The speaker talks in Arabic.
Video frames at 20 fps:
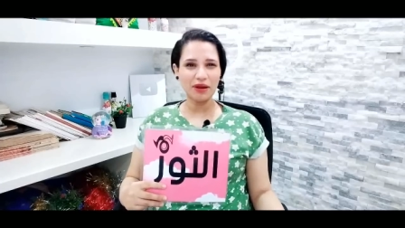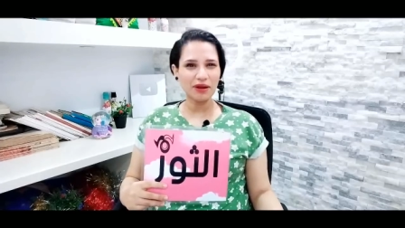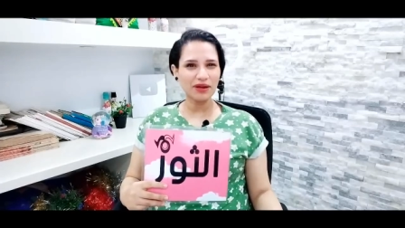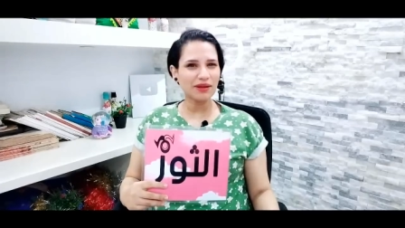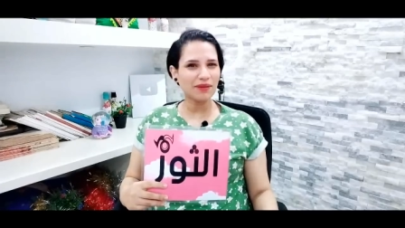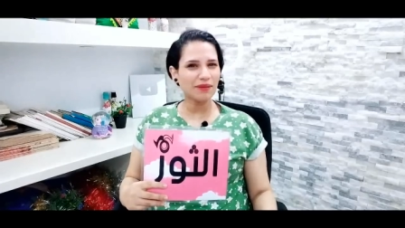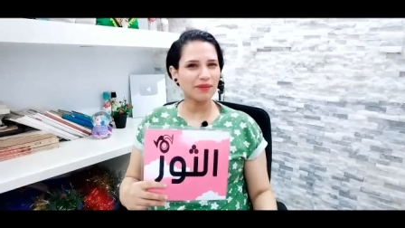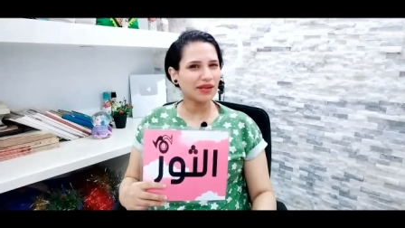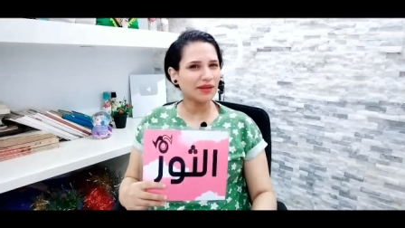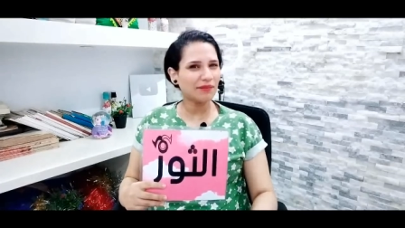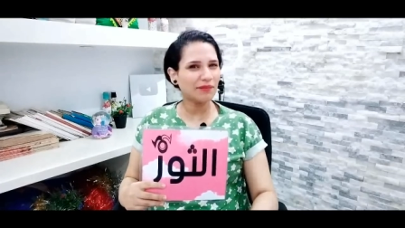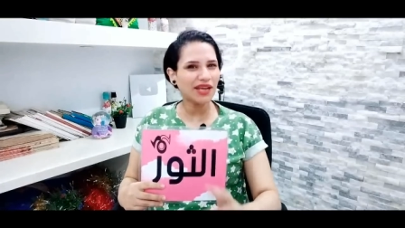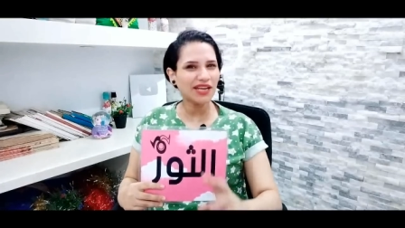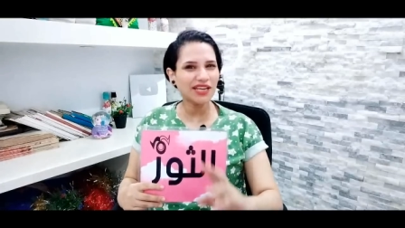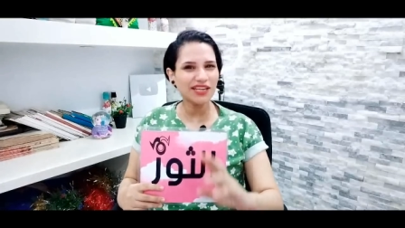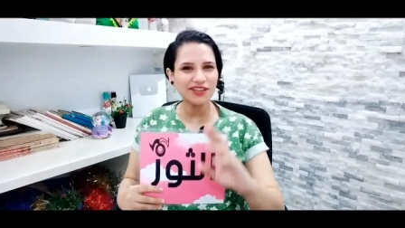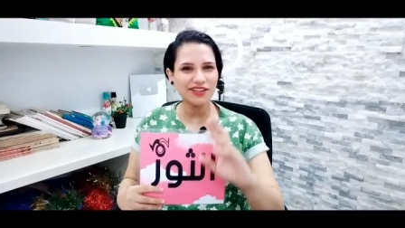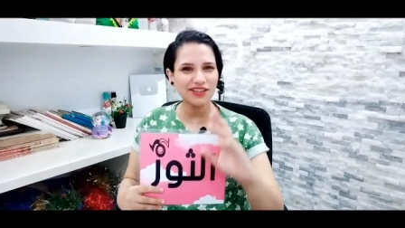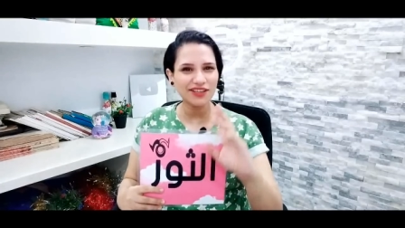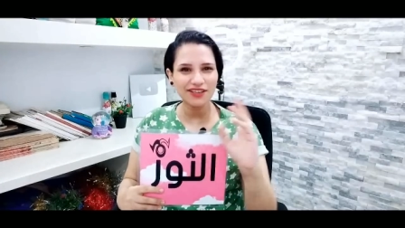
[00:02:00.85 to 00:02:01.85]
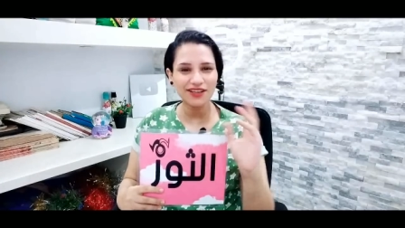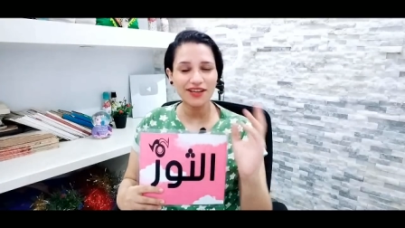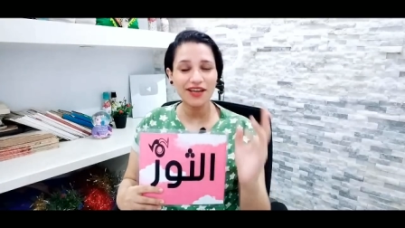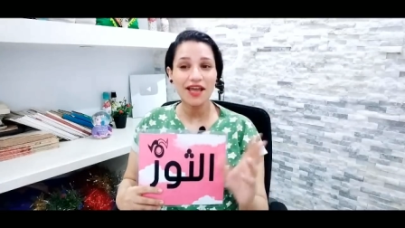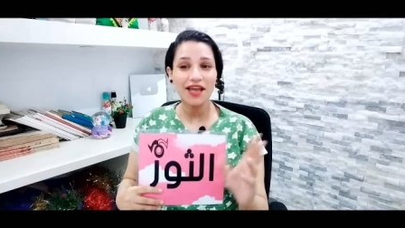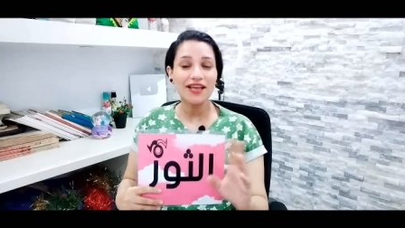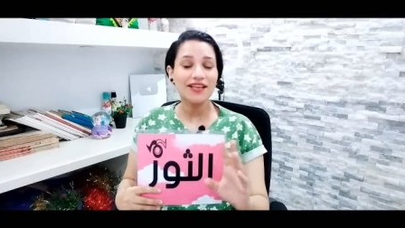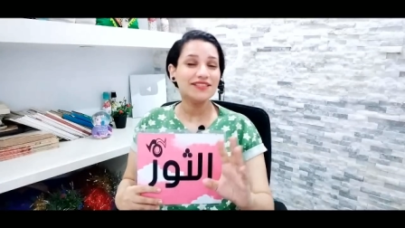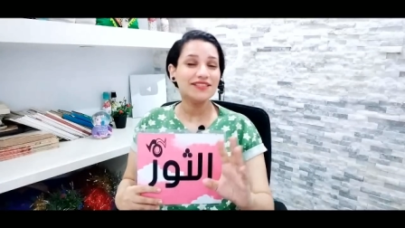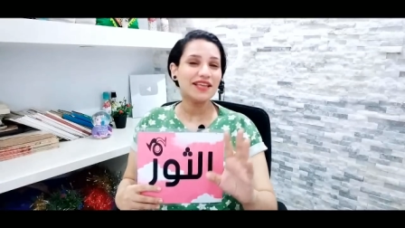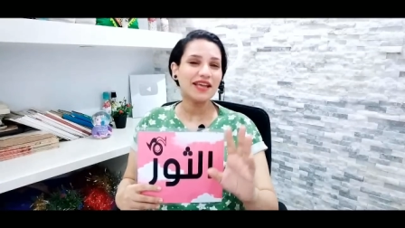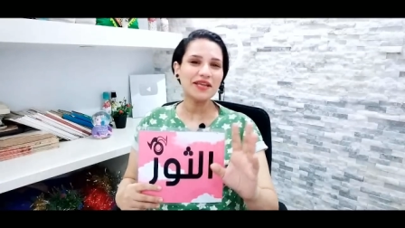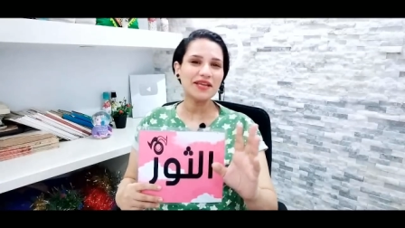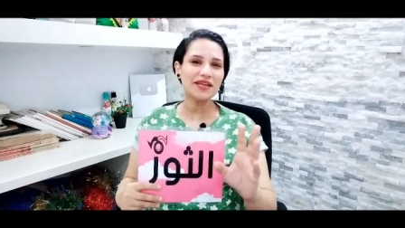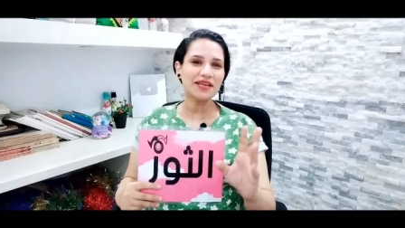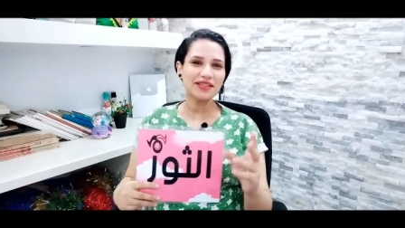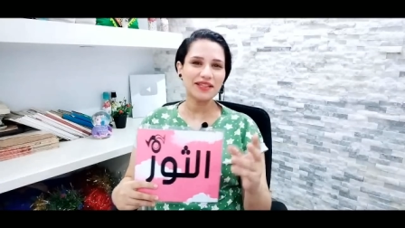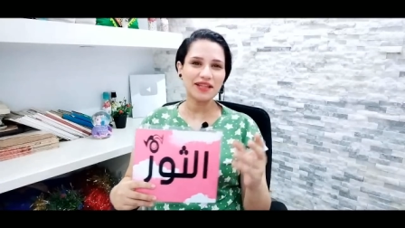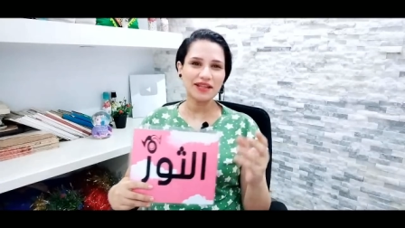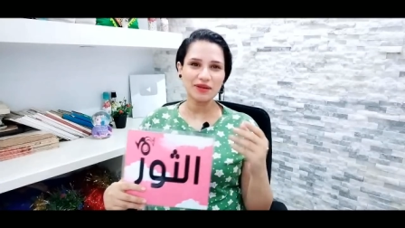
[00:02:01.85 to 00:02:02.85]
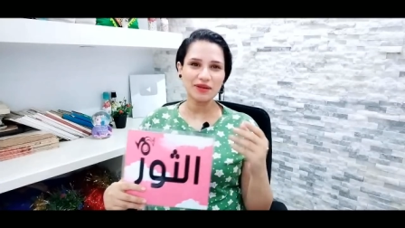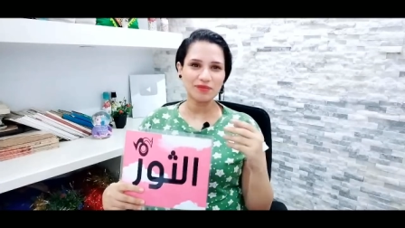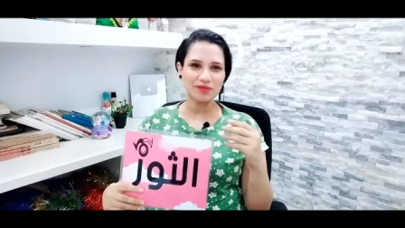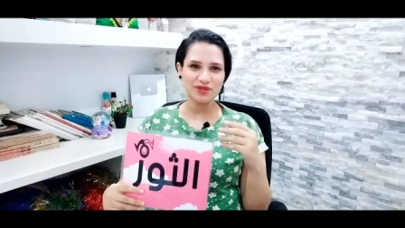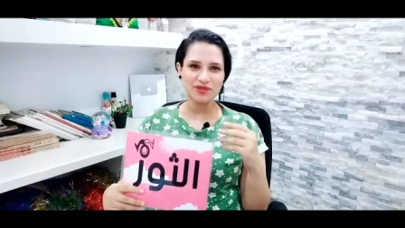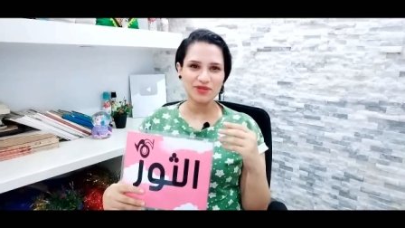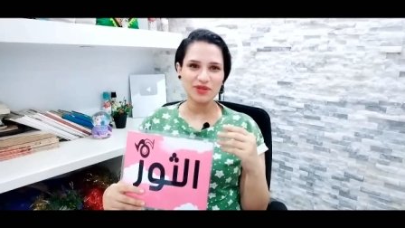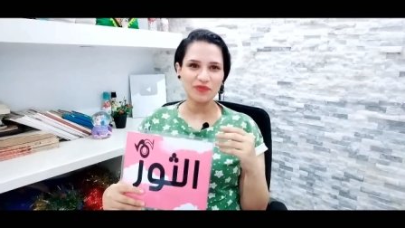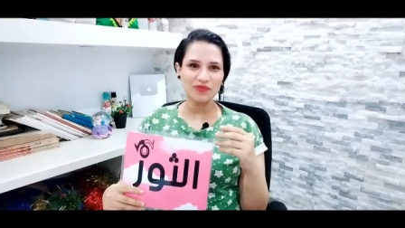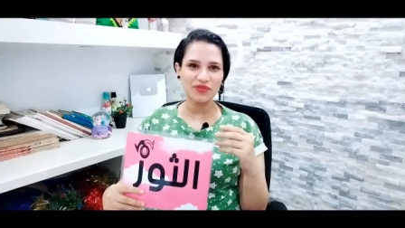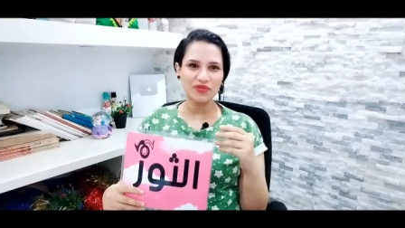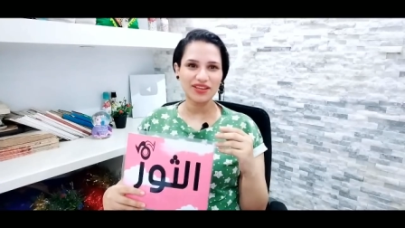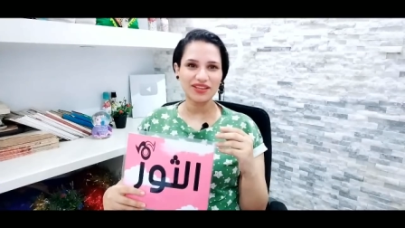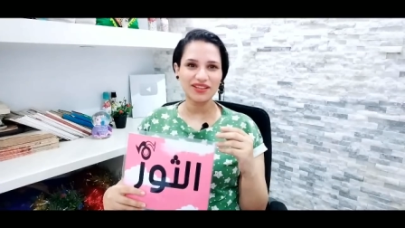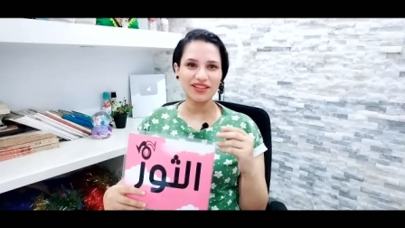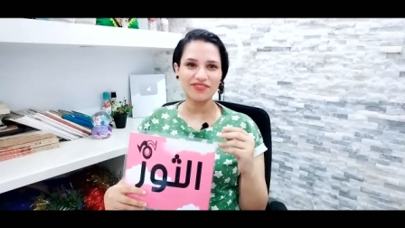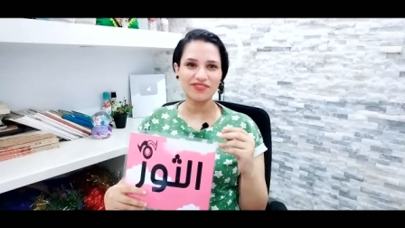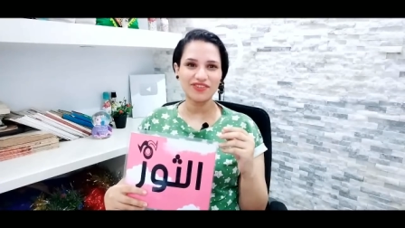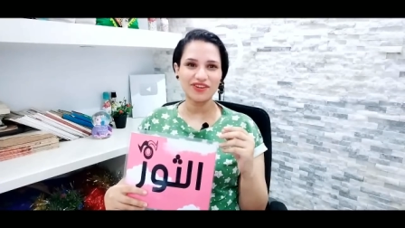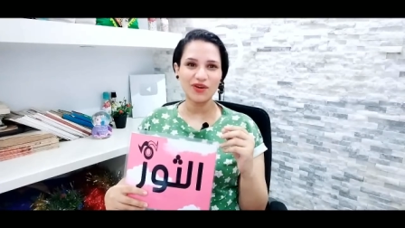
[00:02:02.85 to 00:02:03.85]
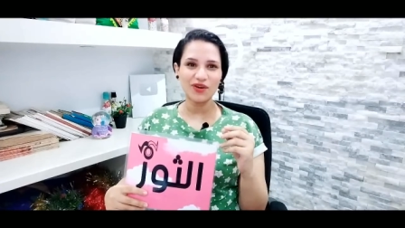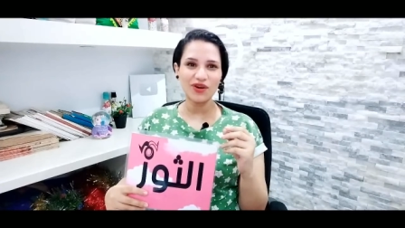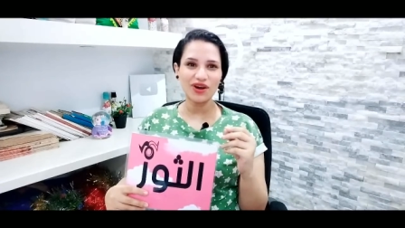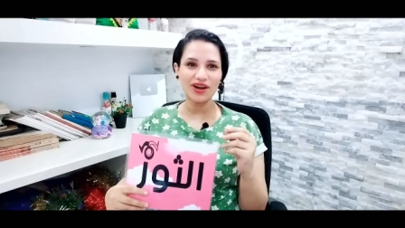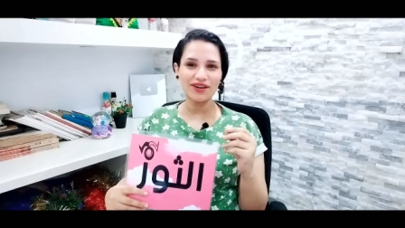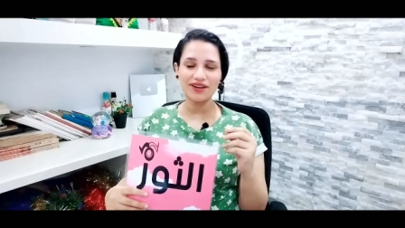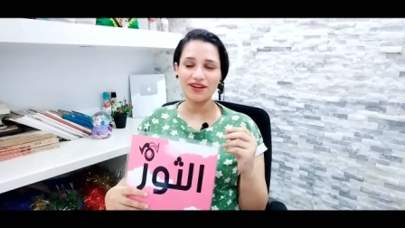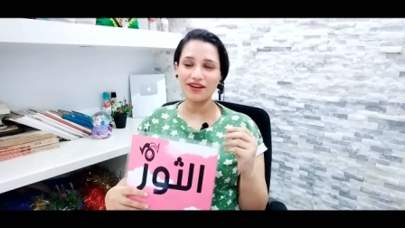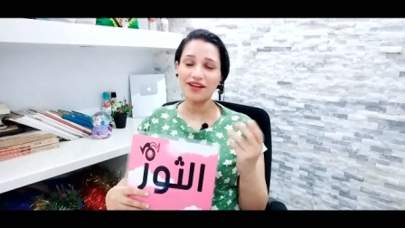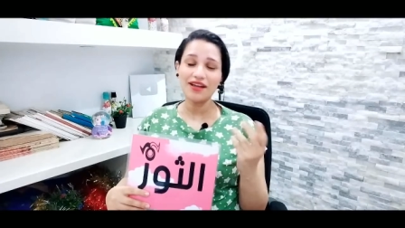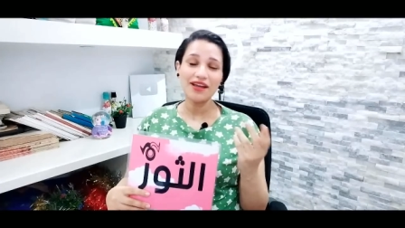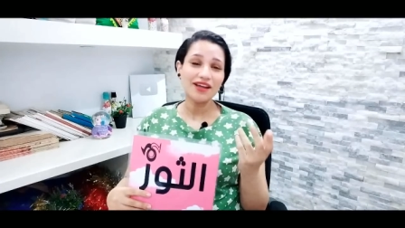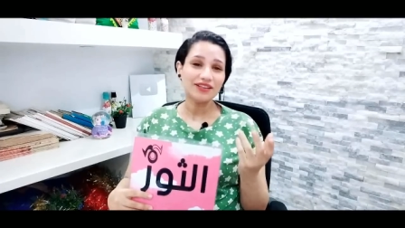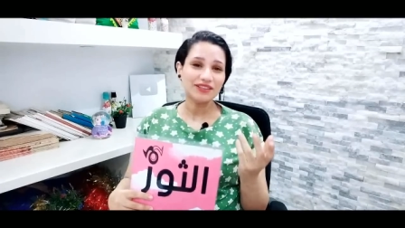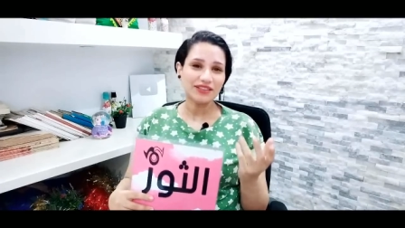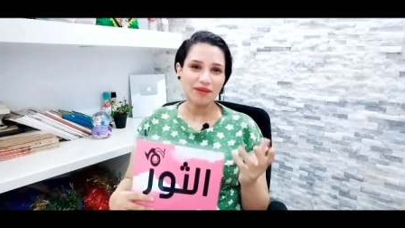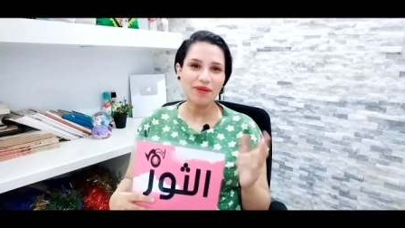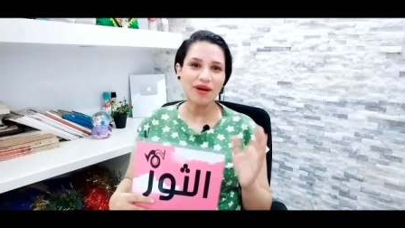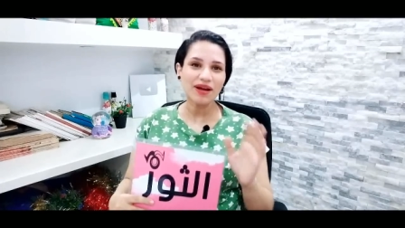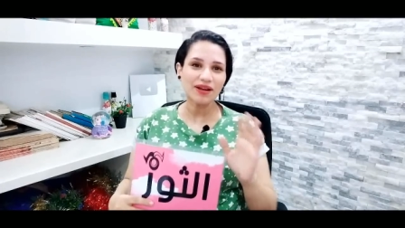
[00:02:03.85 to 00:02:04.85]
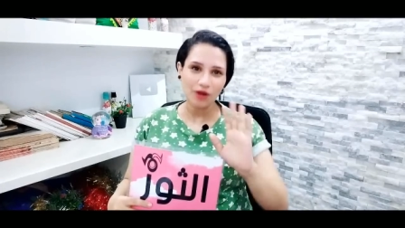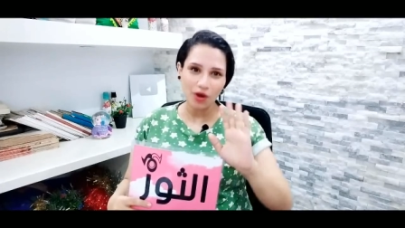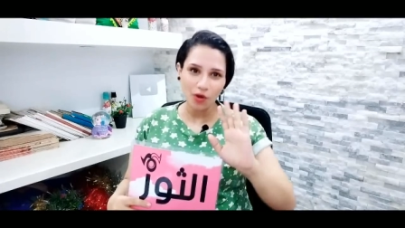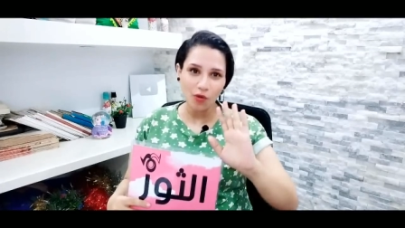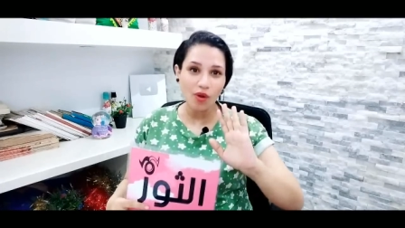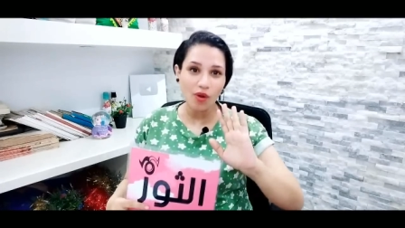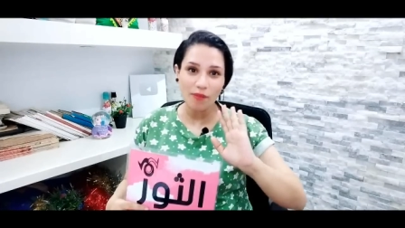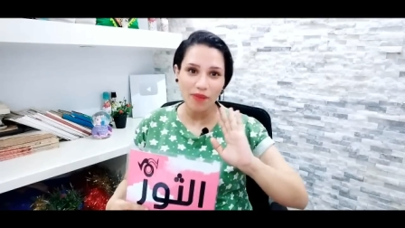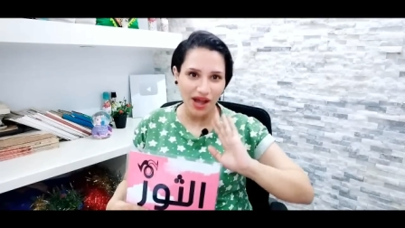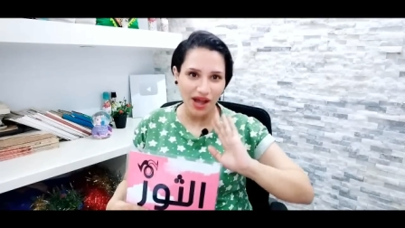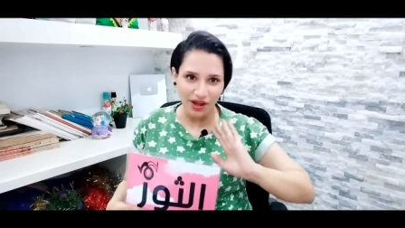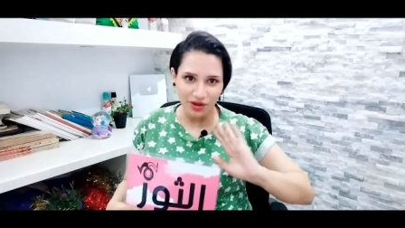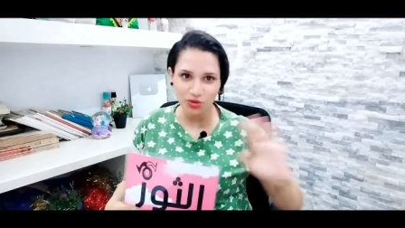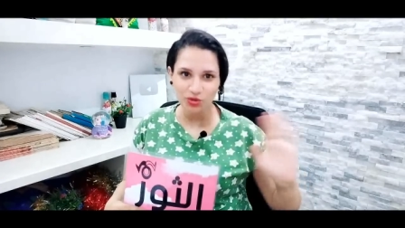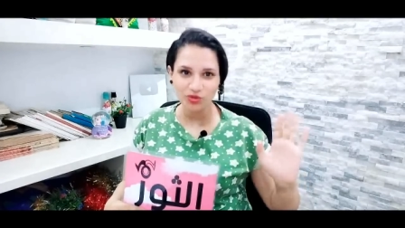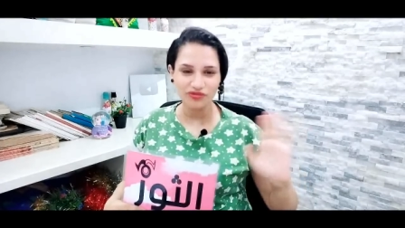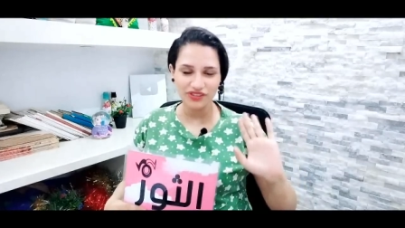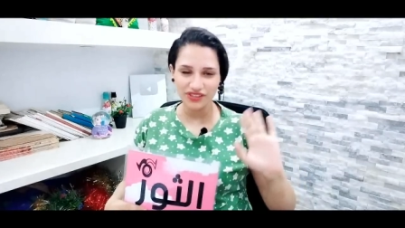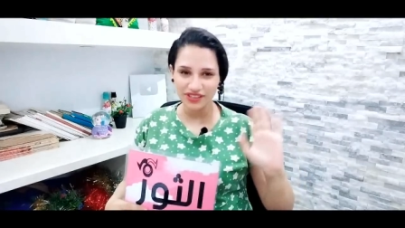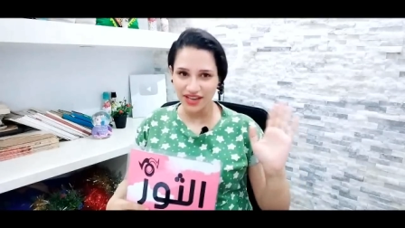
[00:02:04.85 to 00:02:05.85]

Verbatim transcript: انا انا مالي زي كده انا بالظبط كده في اللي هو طبعا هو معروف